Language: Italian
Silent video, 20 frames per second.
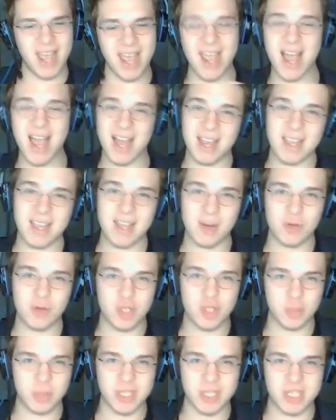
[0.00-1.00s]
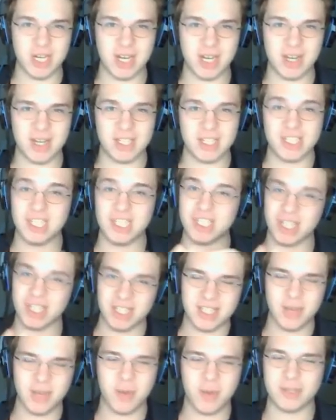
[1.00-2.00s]
è anche lo speciale
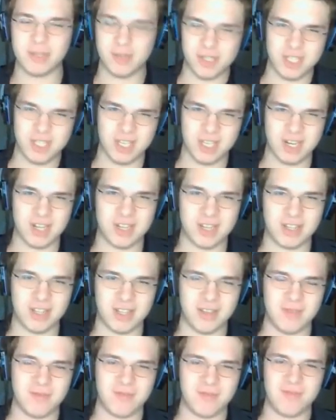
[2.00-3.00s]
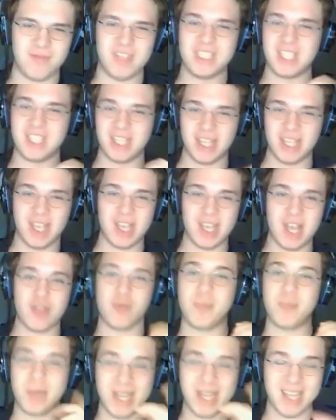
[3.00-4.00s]
64 iscritti. Vi starete
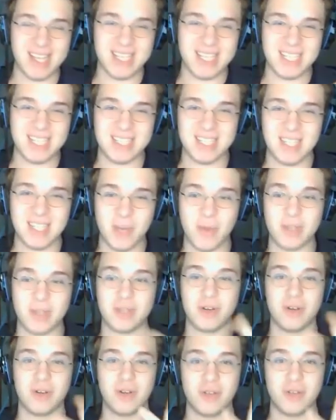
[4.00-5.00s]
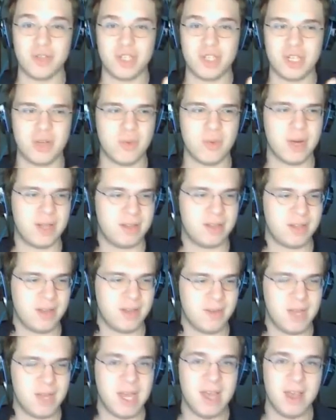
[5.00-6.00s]
chiedendo perché 64 e non
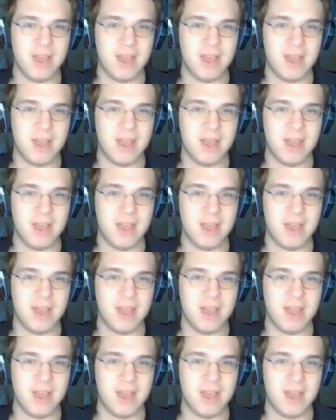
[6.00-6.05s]
50?